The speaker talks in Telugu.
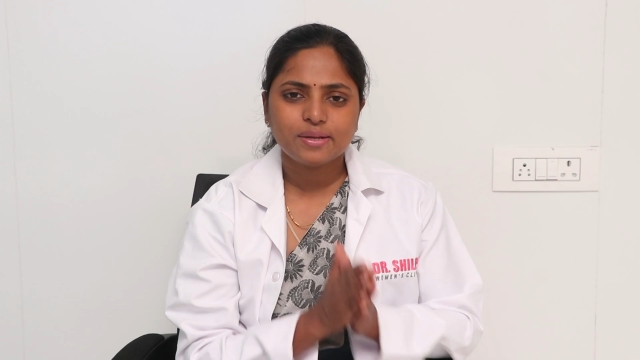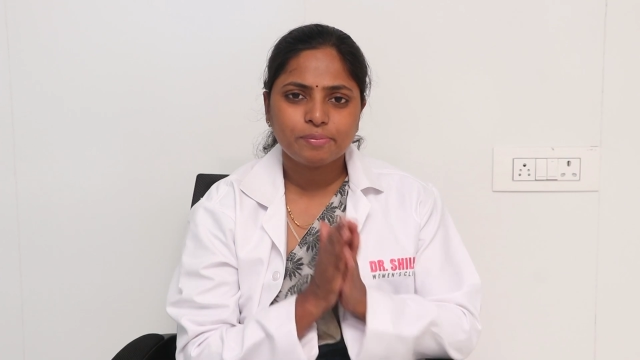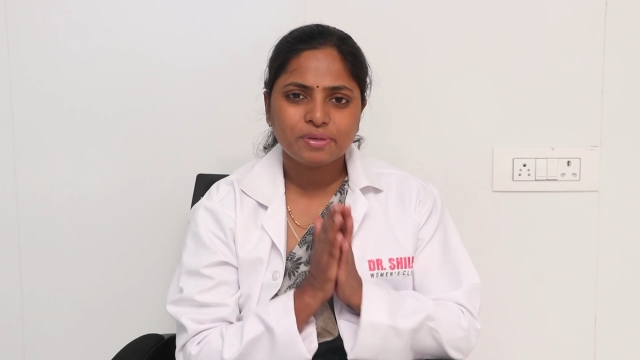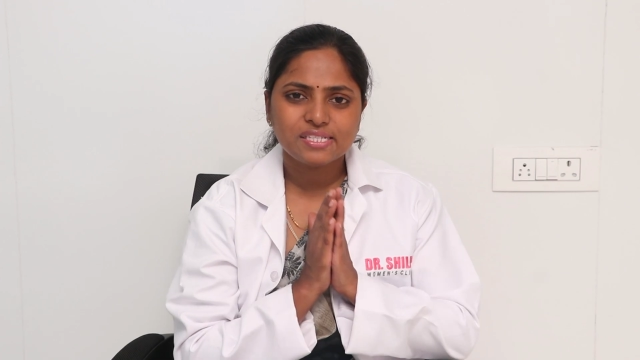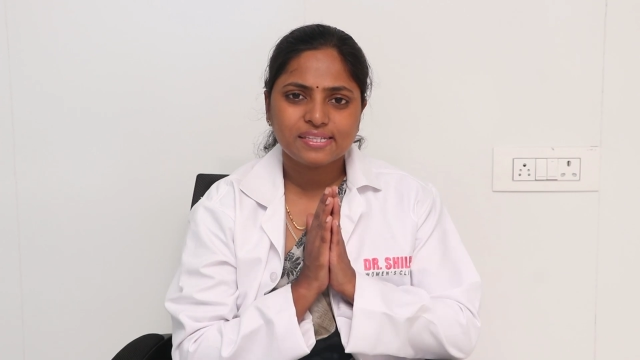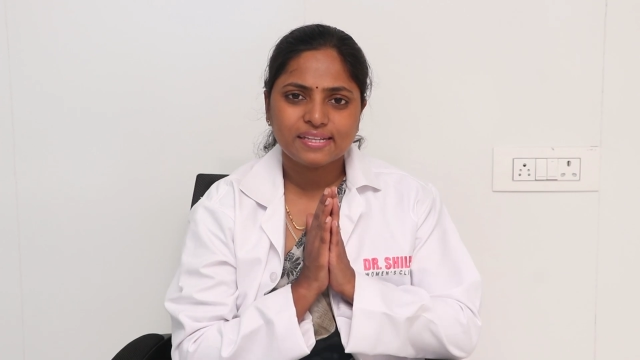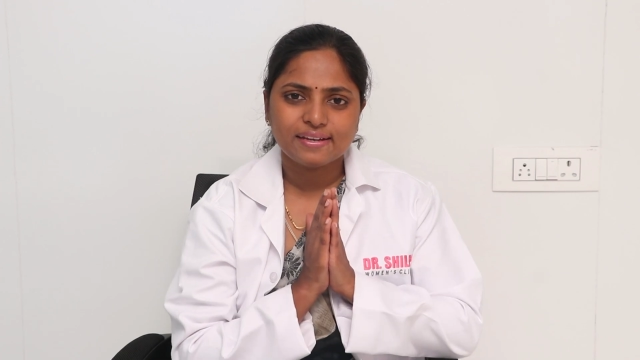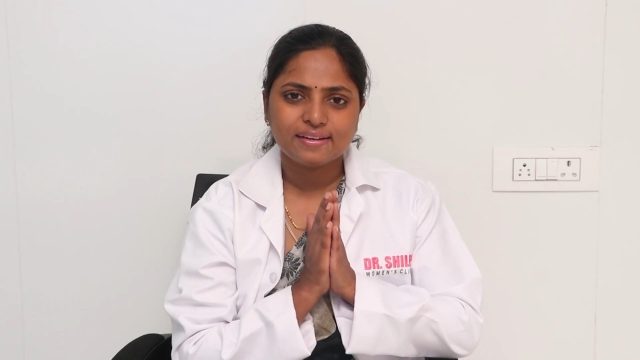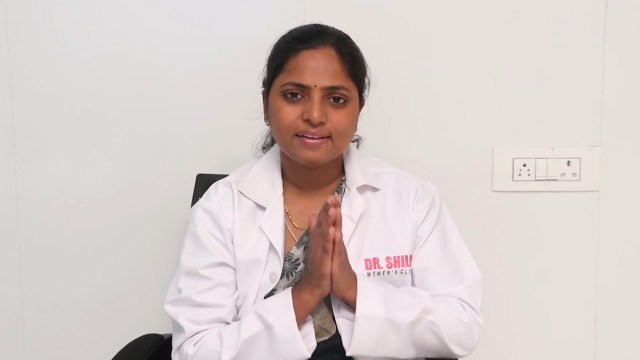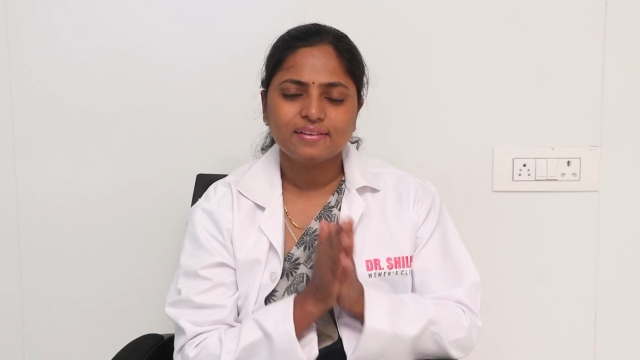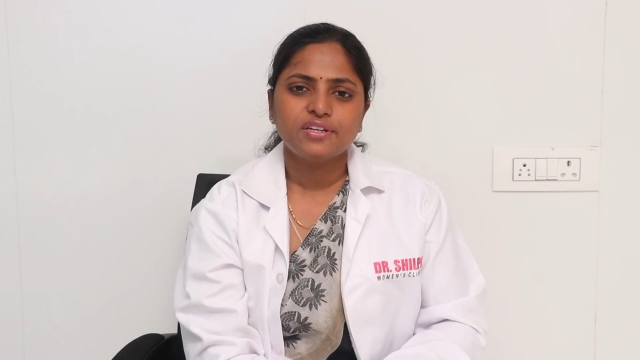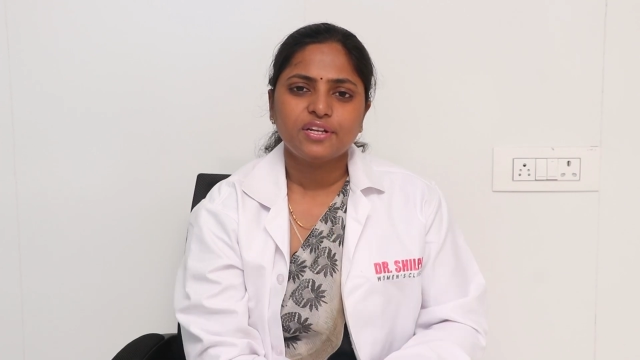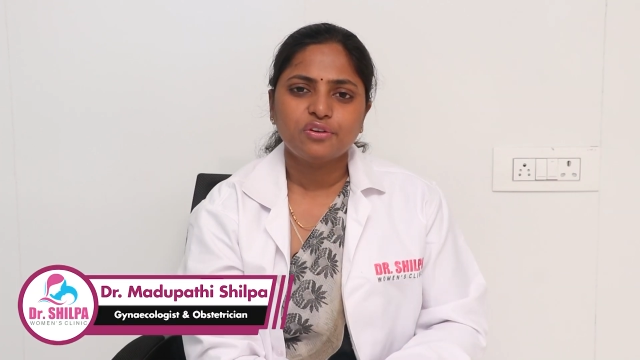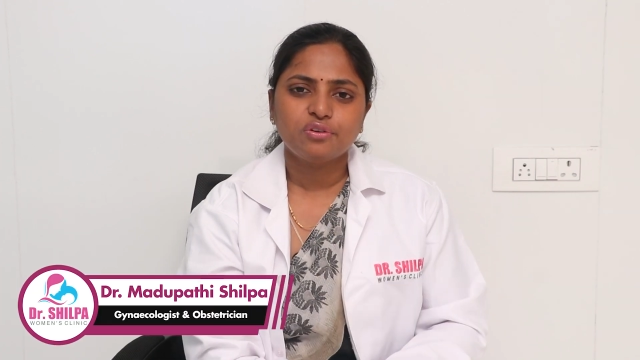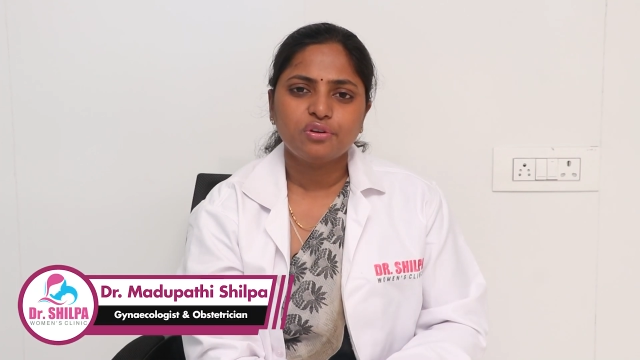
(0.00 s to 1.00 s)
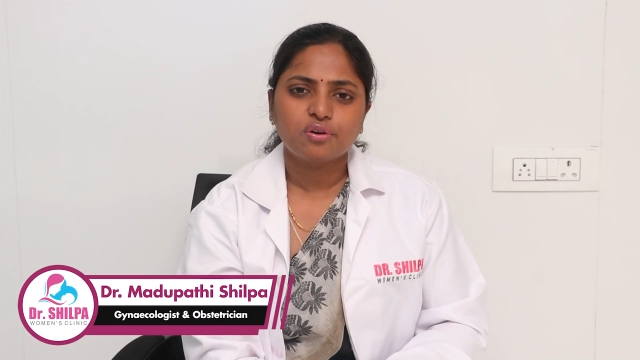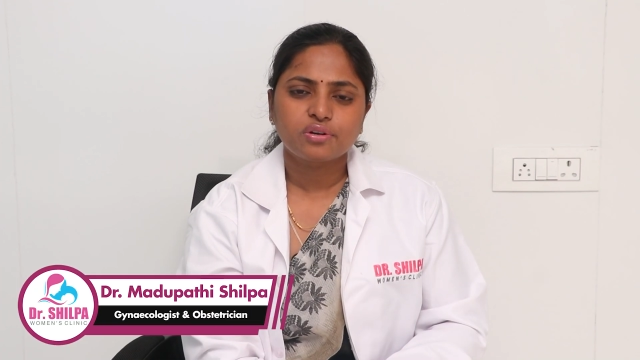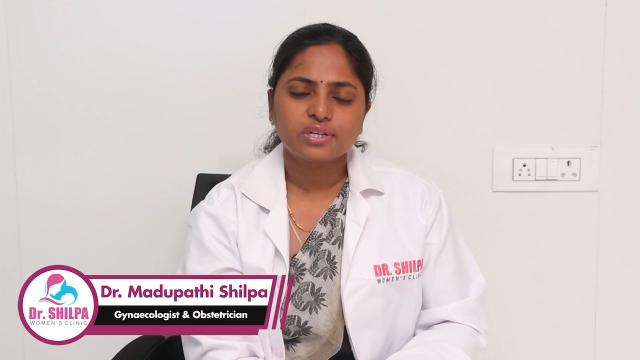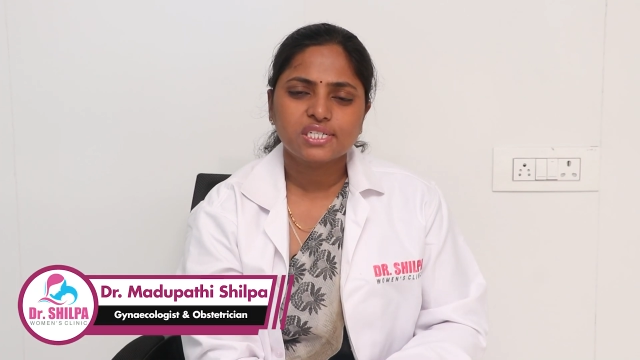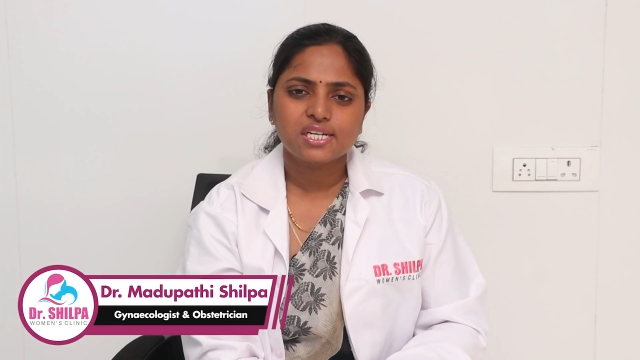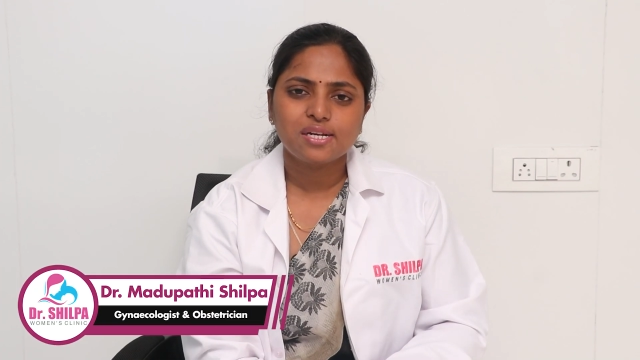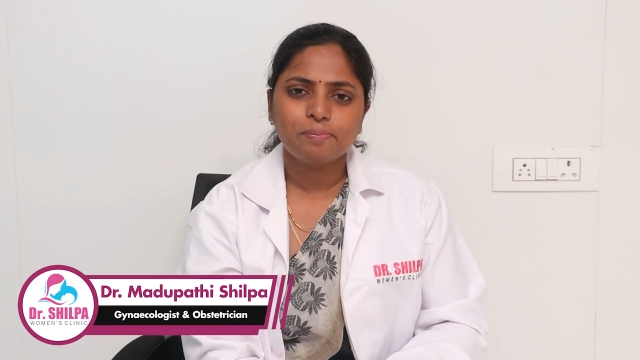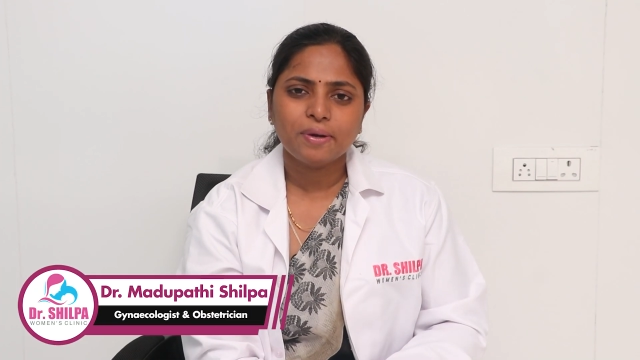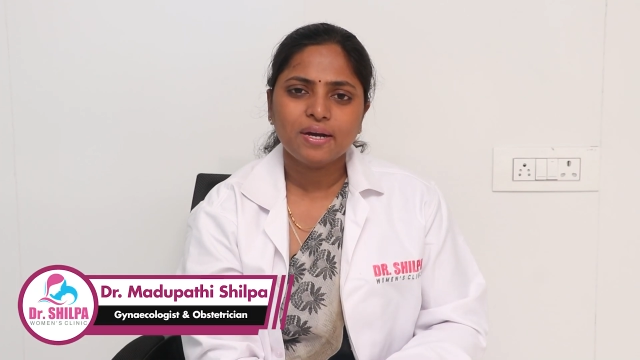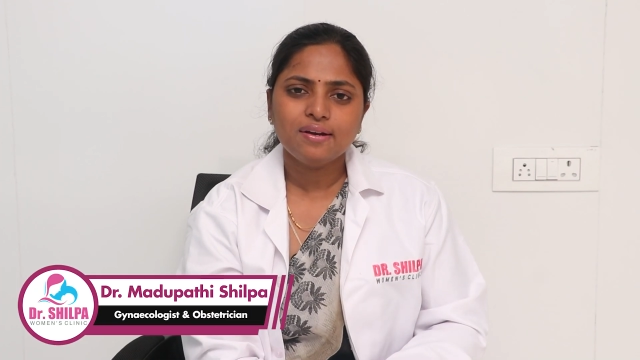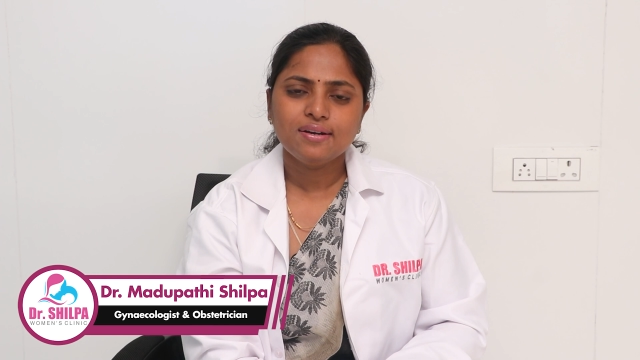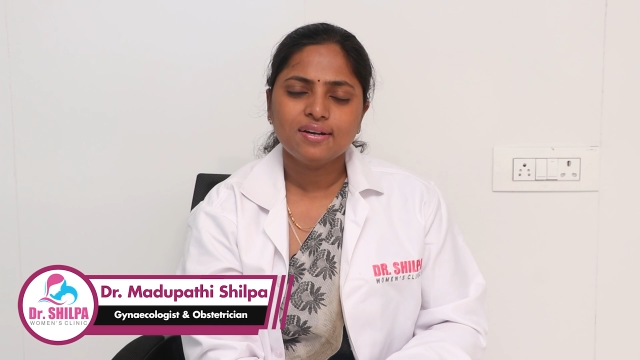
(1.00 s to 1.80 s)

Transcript: నమస్తే నేను డాక్టర్ శిల్ప